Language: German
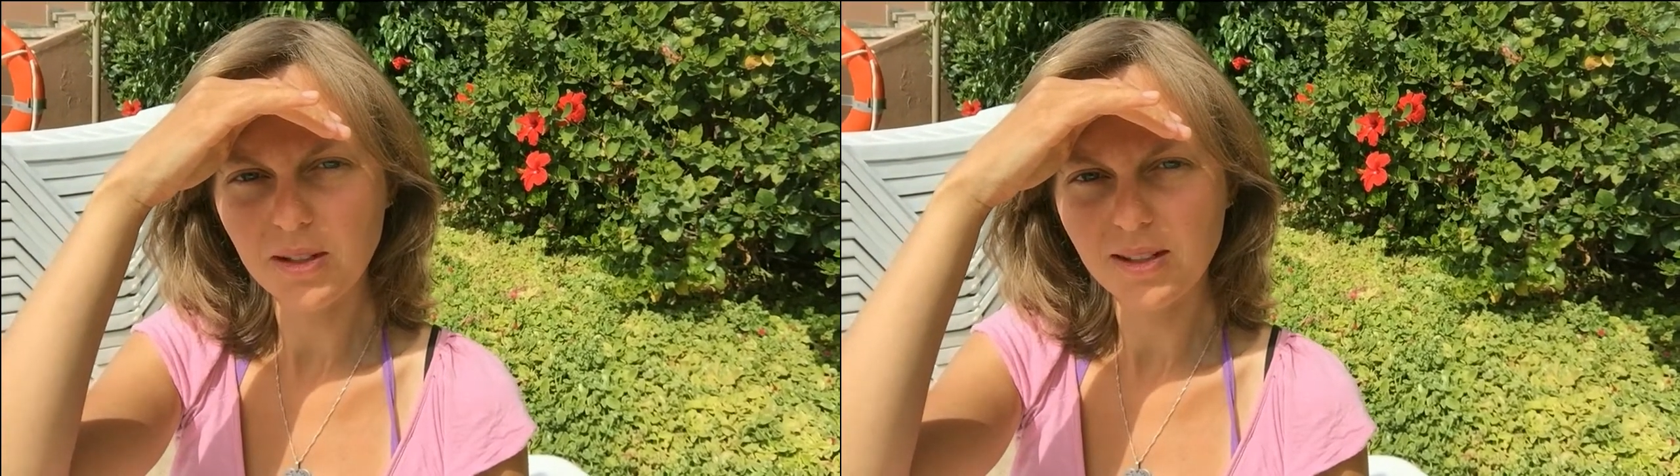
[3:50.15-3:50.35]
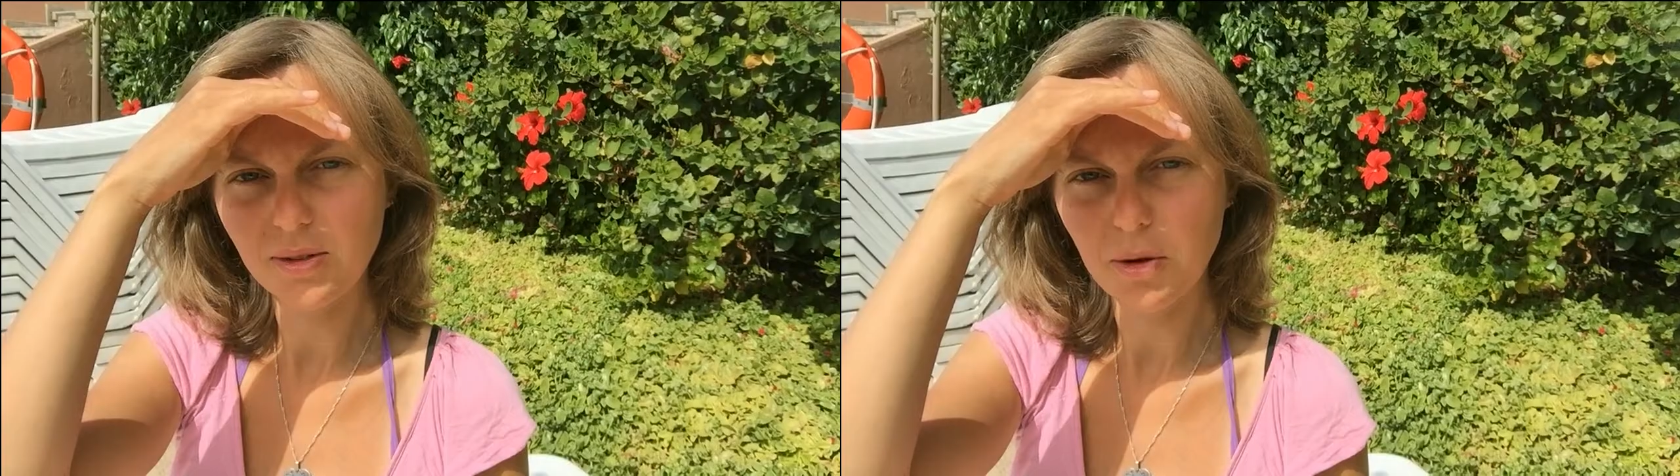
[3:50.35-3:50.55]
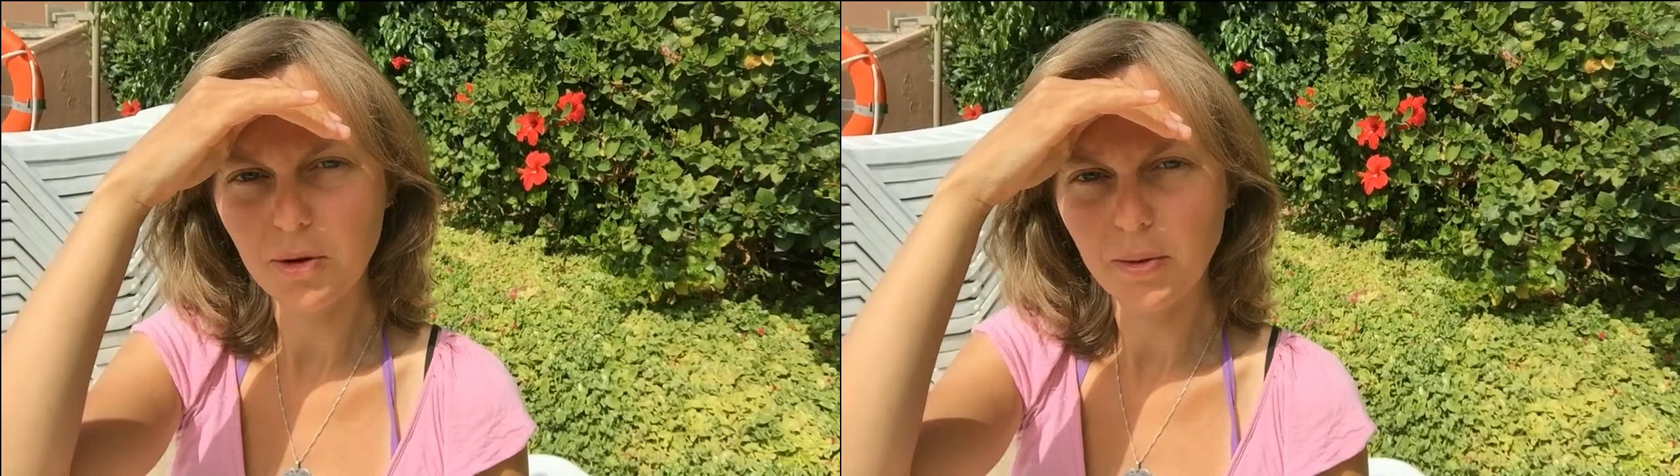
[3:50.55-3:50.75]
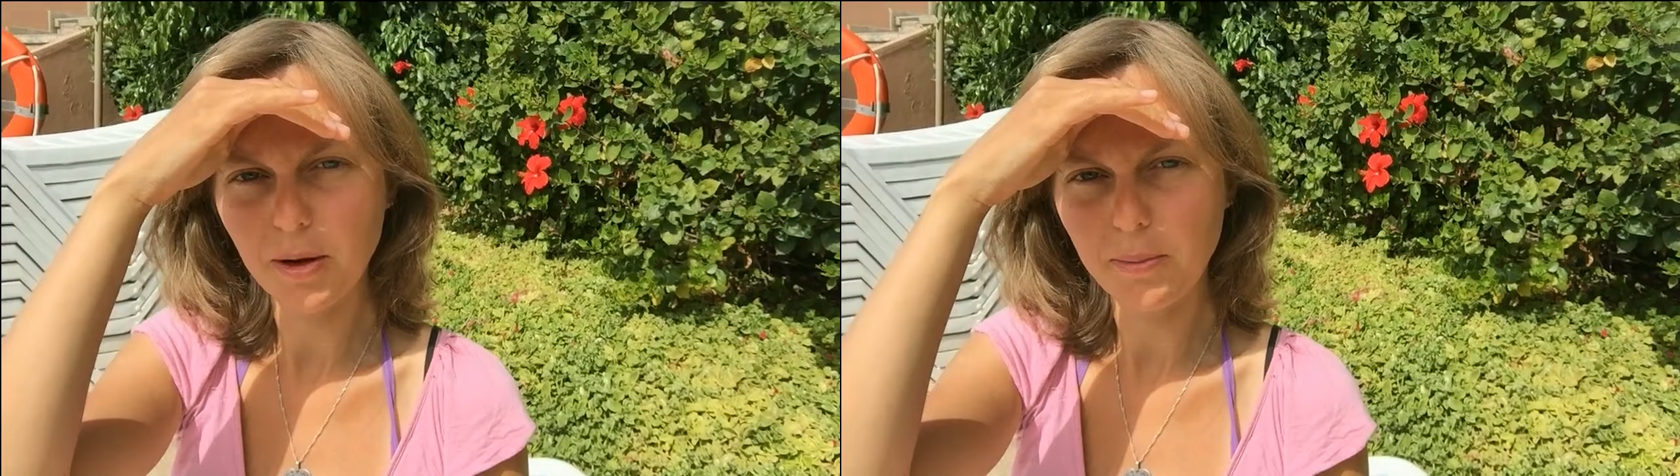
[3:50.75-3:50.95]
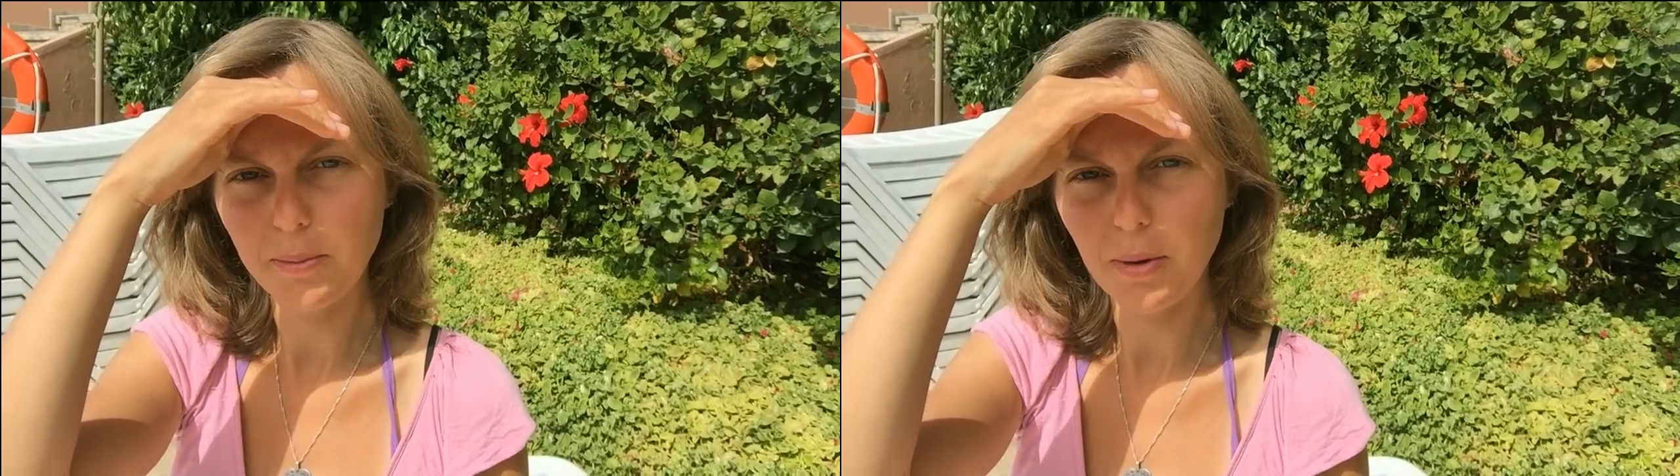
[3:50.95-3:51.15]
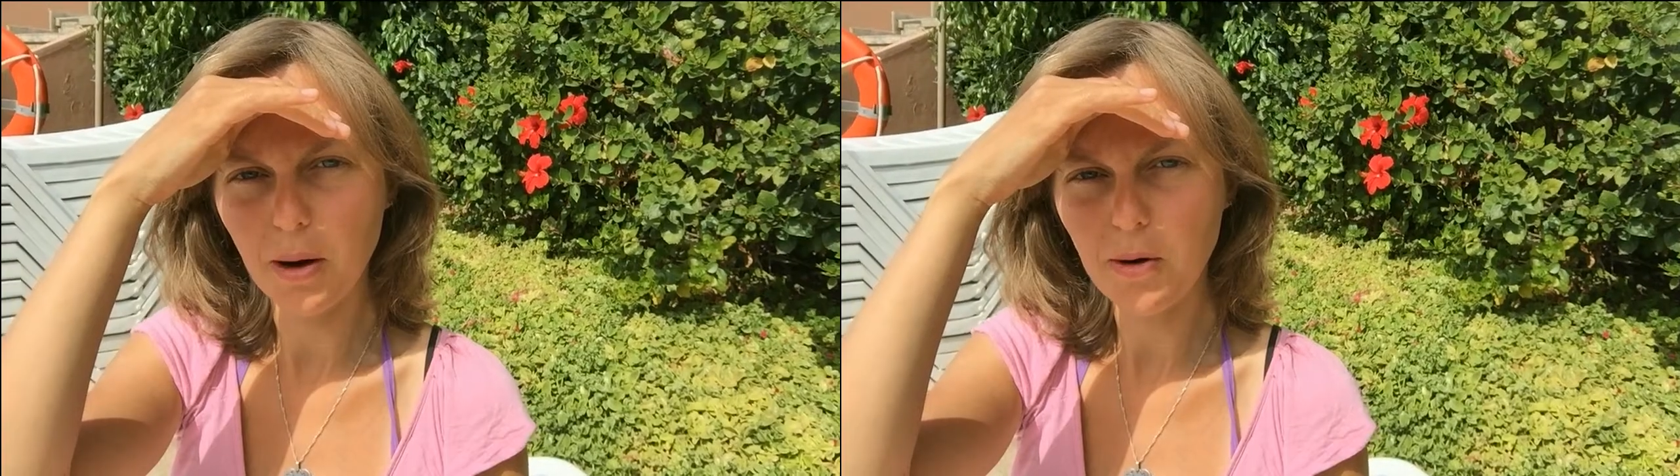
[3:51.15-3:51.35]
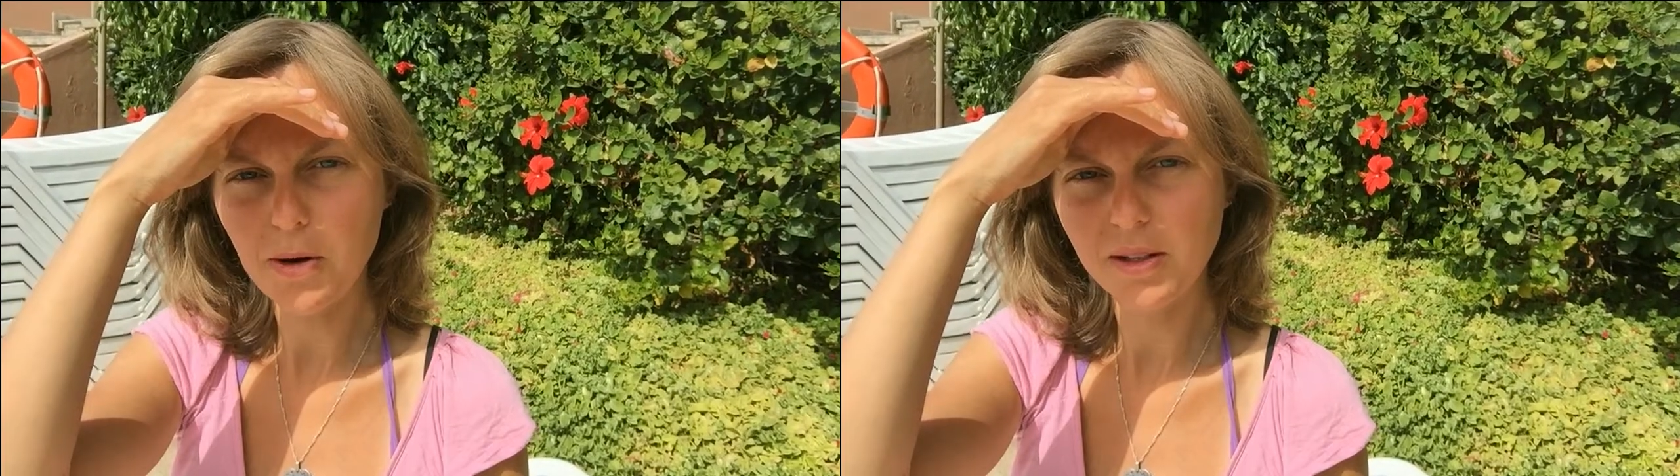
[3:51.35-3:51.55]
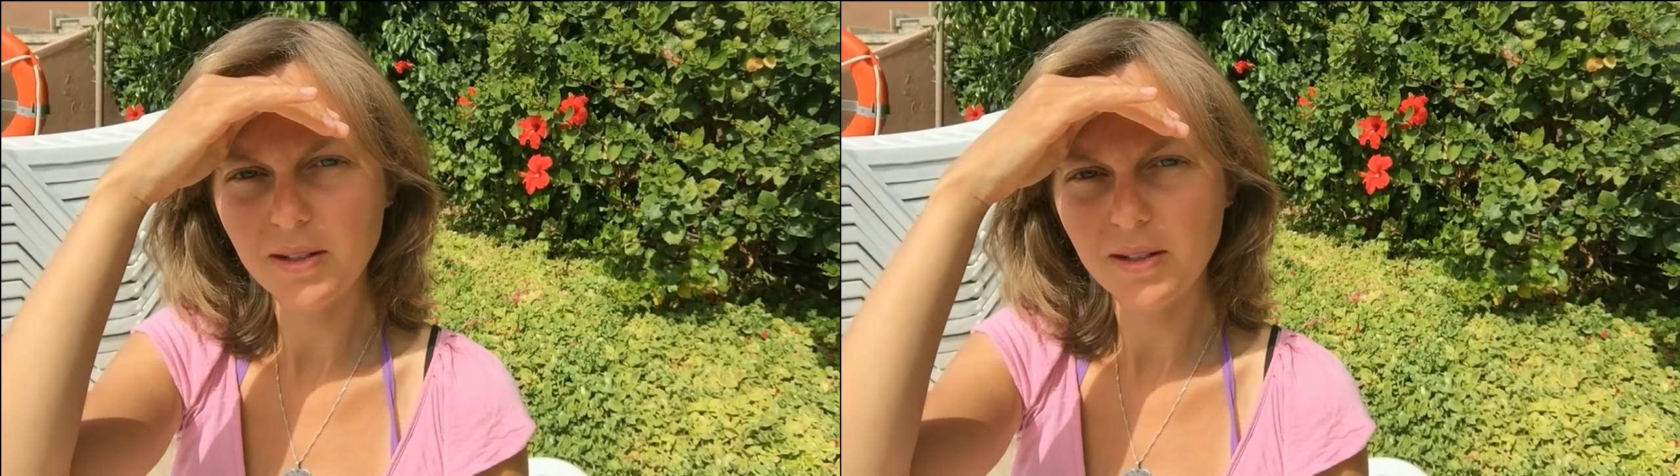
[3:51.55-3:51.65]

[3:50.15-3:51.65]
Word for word: jetzt noch meinen Bauch